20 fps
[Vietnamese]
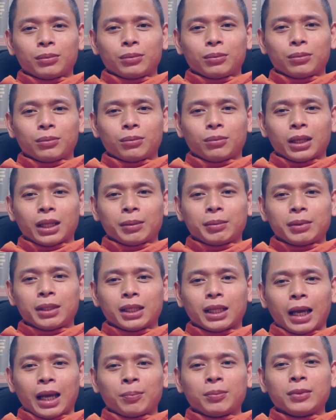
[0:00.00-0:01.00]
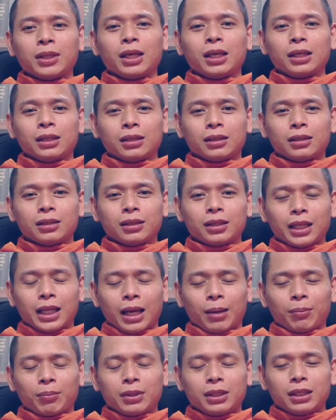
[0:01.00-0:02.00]
mà làm bây giờ làm cái gì
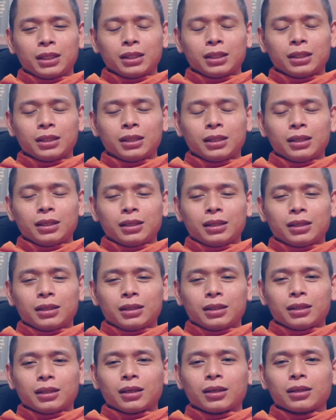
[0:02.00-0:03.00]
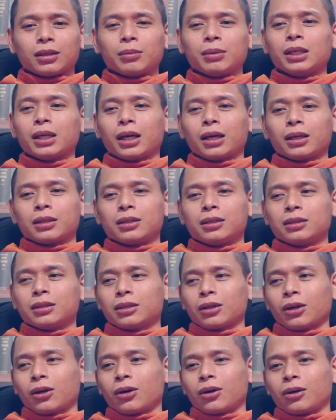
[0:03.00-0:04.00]
làm cái gì đó thì bây giờ sư
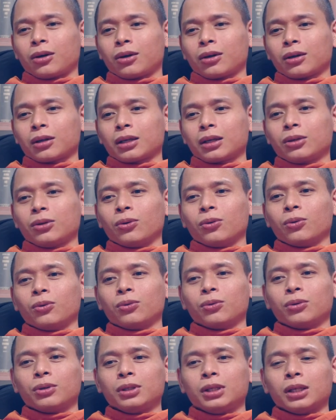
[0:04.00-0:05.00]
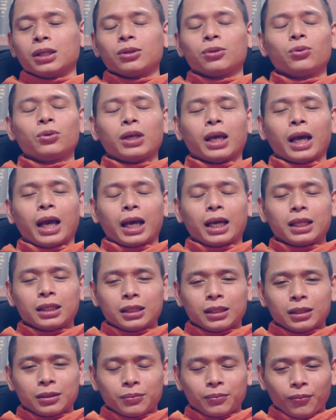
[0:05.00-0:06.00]
cho cái vụ dịch chú giải
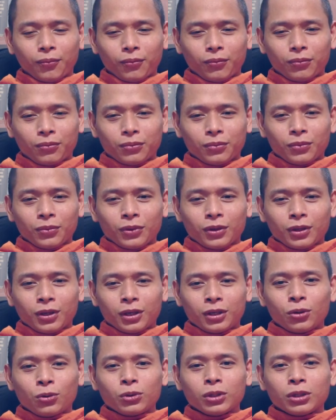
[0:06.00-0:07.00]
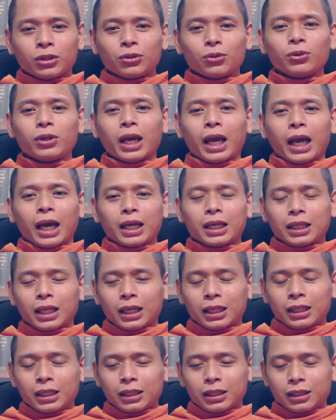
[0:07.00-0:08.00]
này. cái vụ dịch chú giải
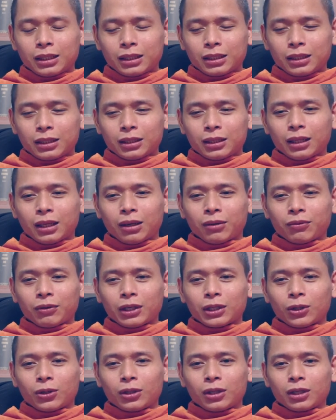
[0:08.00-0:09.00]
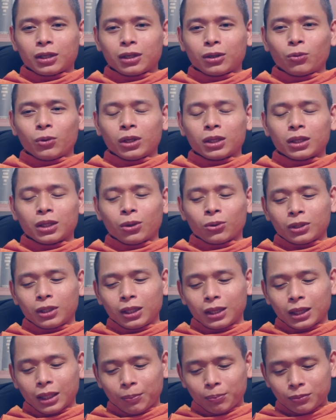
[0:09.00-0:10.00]
này á, là phải nói là cái quyển đầu
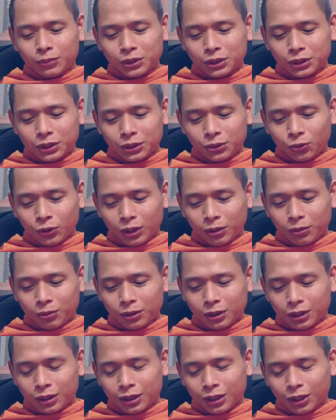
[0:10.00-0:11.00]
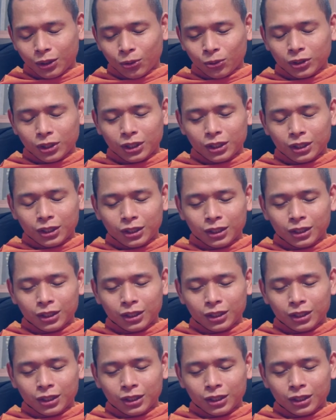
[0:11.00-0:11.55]
tiên 50 quyển kinh đầu tiên